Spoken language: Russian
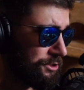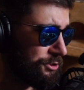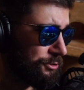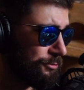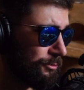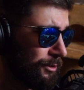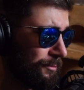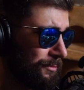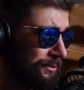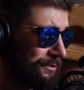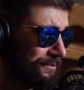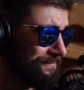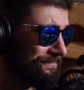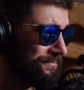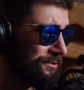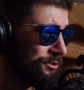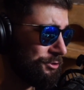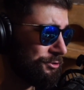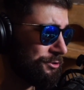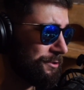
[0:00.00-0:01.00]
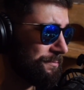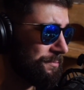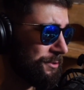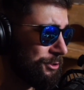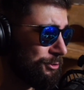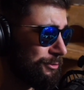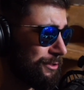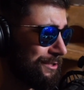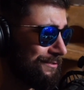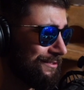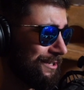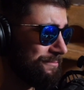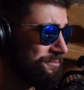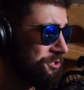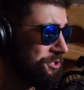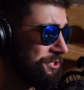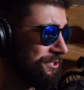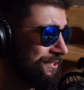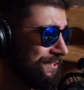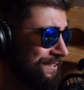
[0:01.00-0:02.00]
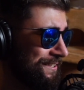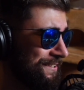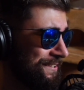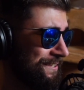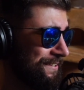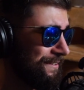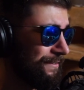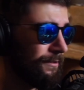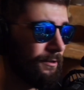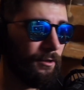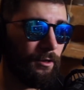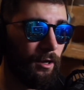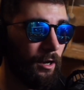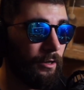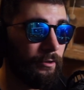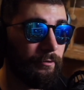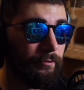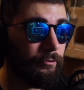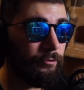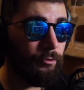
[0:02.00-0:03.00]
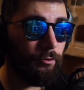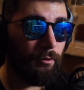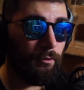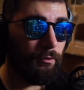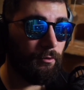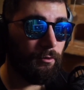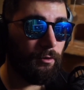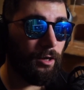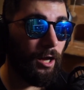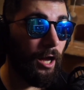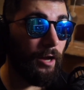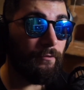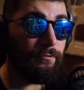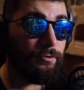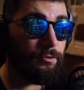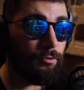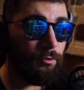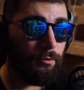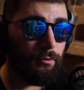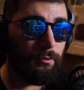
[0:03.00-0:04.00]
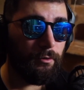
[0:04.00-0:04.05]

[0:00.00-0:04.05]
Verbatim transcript: что об этом пишут и пишут ли вообще? А ничего, а все.